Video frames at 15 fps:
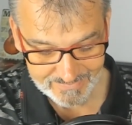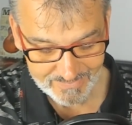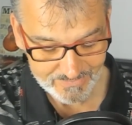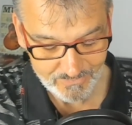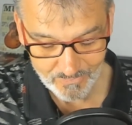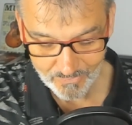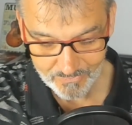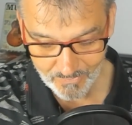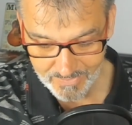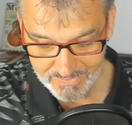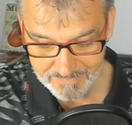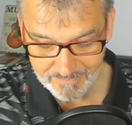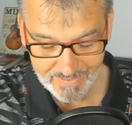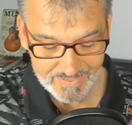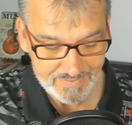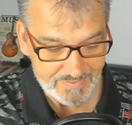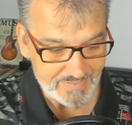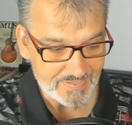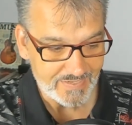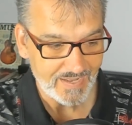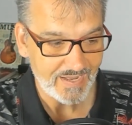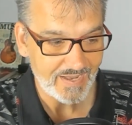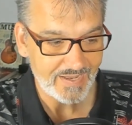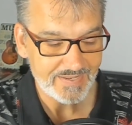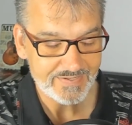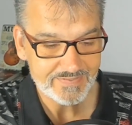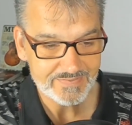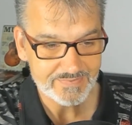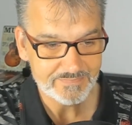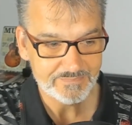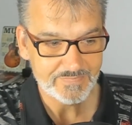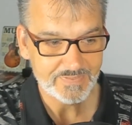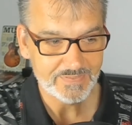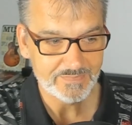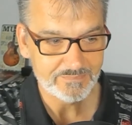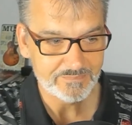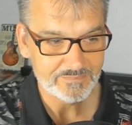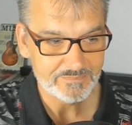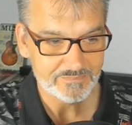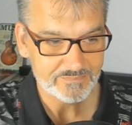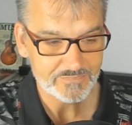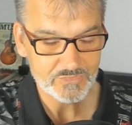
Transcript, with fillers: äh, neulich mal eine, ähm,